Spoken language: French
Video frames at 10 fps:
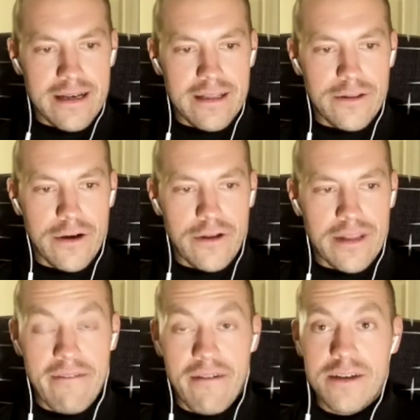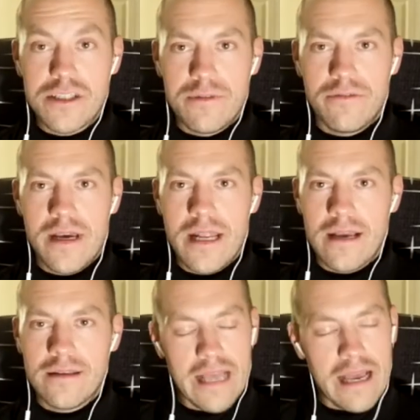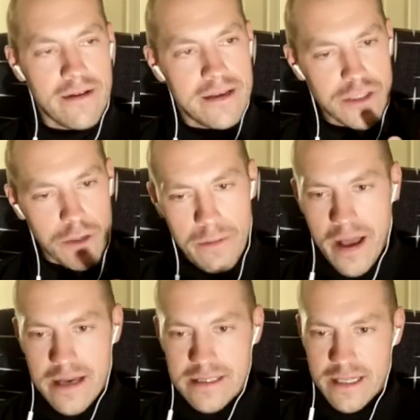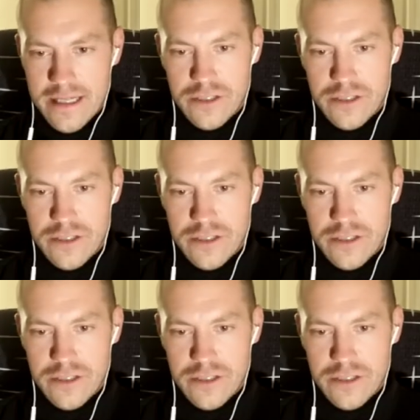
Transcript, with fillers: de, travailler sur mes feelings, de travailler sur mes pensées.